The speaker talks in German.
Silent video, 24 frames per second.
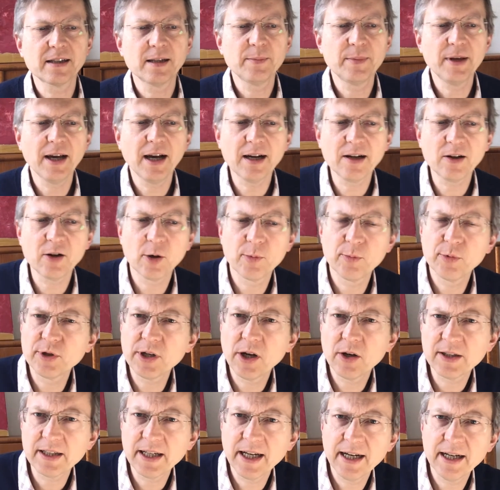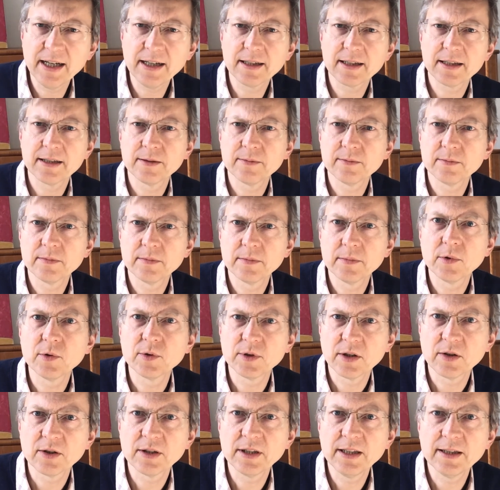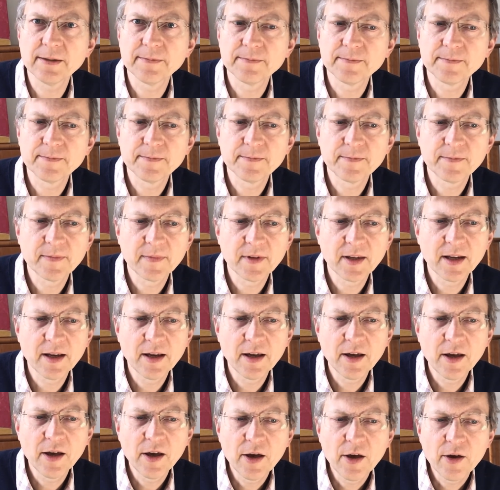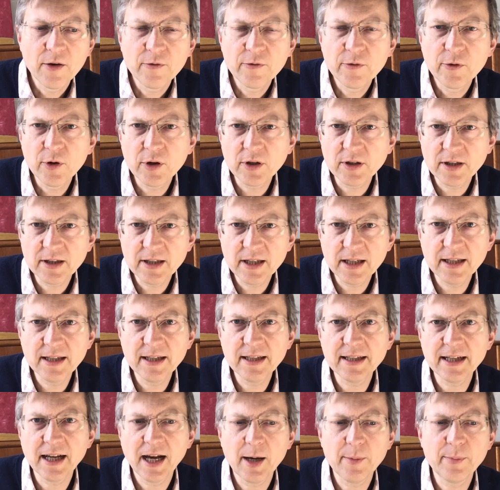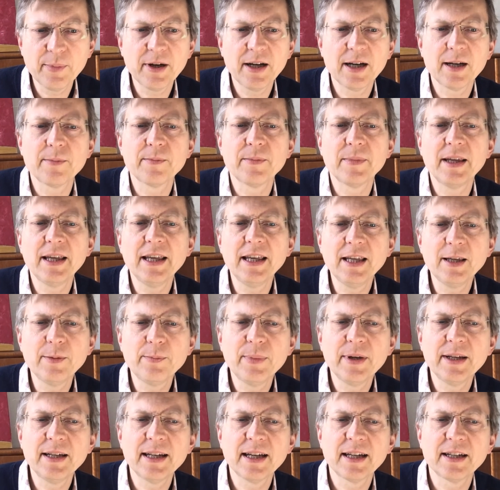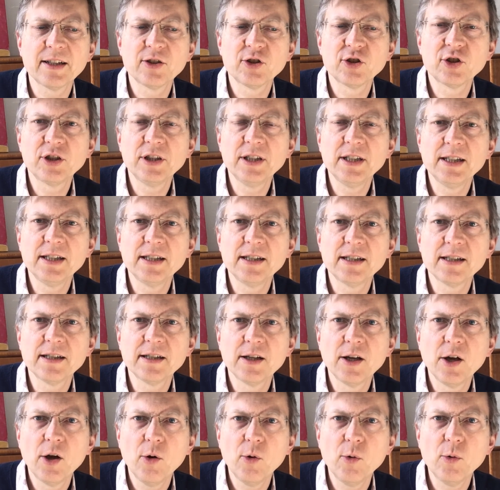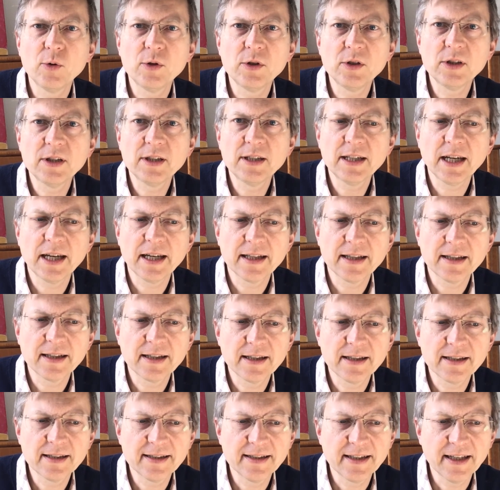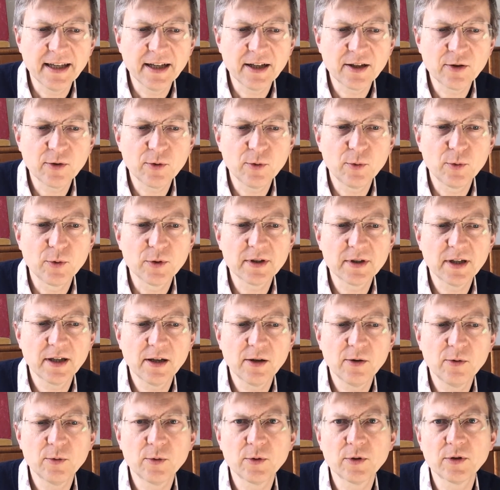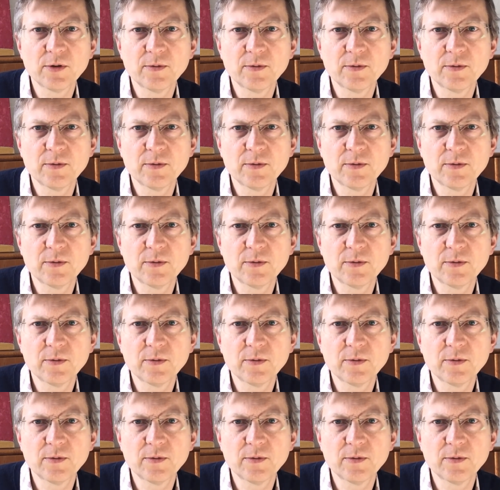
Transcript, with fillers: dem Jakob und auch der Hager und auch dir. Fürchte dich nicht, Abraham, ich bin dein Schild und dein sehr großer Lohn.